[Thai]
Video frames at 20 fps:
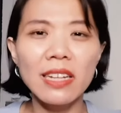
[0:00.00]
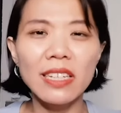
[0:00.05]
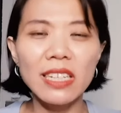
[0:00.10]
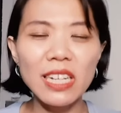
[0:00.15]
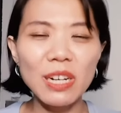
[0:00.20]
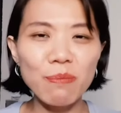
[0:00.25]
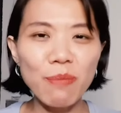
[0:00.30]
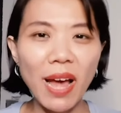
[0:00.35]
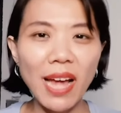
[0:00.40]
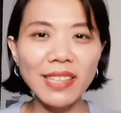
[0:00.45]

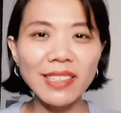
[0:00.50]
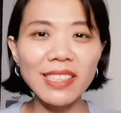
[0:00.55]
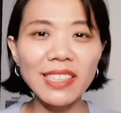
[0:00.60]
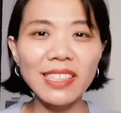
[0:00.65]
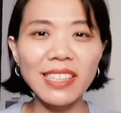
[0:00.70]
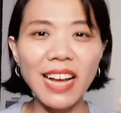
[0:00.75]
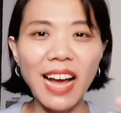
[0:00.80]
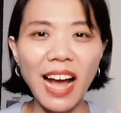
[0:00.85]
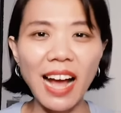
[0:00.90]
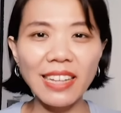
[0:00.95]
ถึงแม้สิ
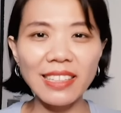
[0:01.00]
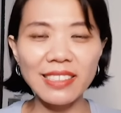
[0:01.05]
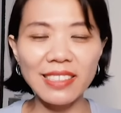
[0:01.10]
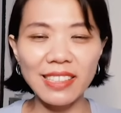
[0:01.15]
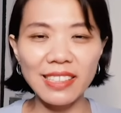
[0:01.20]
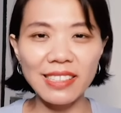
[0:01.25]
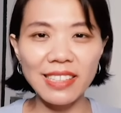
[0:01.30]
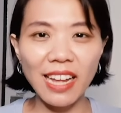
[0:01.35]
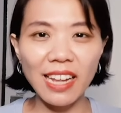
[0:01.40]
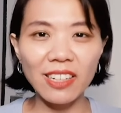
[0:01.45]
นค้าช
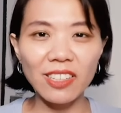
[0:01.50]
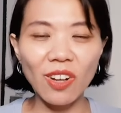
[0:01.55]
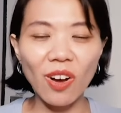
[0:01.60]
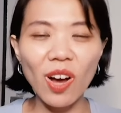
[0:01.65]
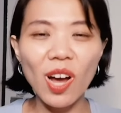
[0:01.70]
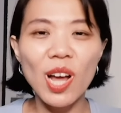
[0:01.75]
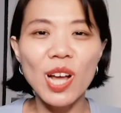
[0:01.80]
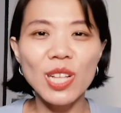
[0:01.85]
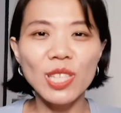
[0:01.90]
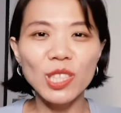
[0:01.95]
นิดนั้น
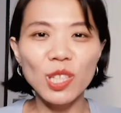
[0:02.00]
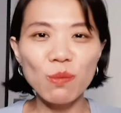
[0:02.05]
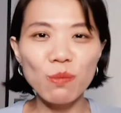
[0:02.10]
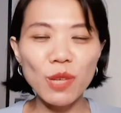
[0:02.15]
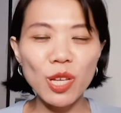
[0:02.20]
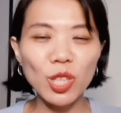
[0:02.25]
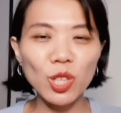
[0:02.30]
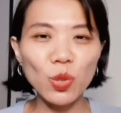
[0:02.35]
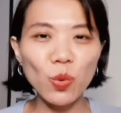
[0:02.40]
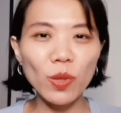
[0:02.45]
เนาะจะ
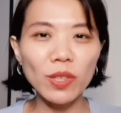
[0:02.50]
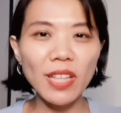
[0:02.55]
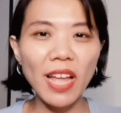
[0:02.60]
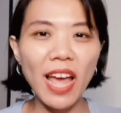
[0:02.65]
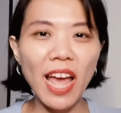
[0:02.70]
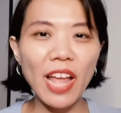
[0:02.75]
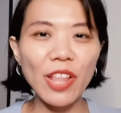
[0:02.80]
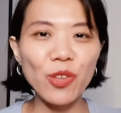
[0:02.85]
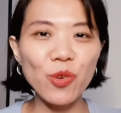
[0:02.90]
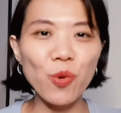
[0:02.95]
มีตัวแท
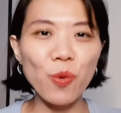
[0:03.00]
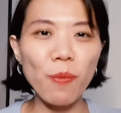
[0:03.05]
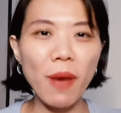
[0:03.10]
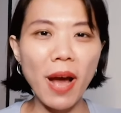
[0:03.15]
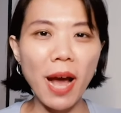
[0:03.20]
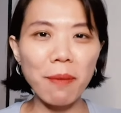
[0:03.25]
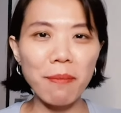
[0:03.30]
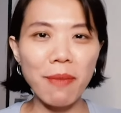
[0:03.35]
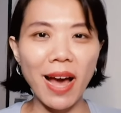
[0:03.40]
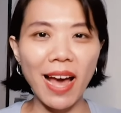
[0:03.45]
นอยู่
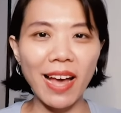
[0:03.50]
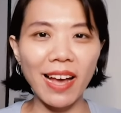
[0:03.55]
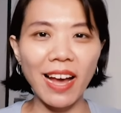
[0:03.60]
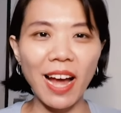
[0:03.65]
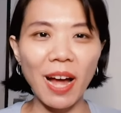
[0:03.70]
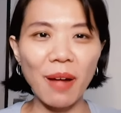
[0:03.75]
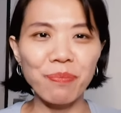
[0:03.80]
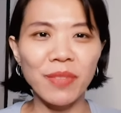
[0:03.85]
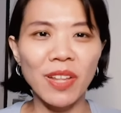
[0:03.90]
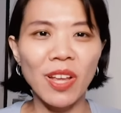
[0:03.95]
มากมาย
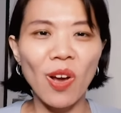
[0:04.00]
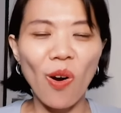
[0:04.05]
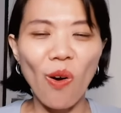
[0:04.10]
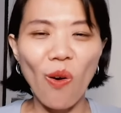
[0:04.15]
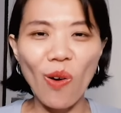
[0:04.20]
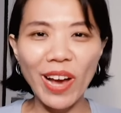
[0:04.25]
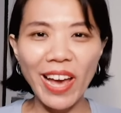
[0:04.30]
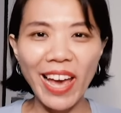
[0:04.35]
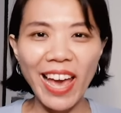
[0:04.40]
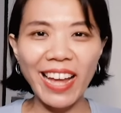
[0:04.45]
ค่ะ
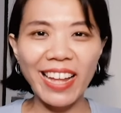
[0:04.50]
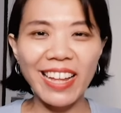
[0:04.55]
โอเค